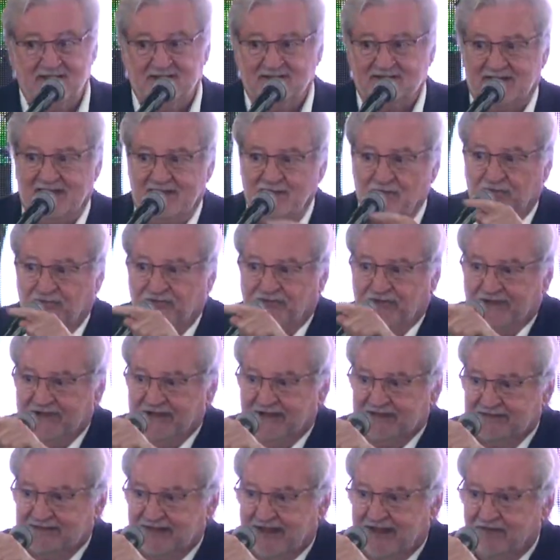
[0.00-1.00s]
Está aí o
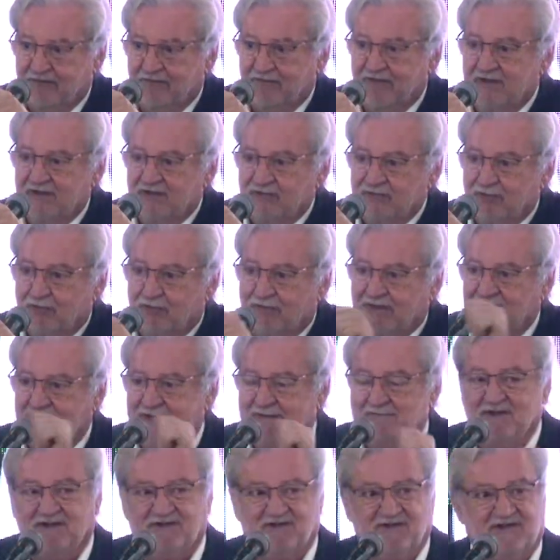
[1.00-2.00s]
secretário do
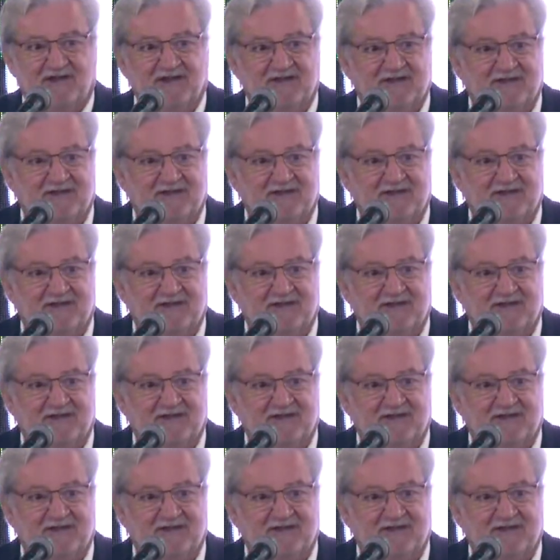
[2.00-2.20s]
Clima de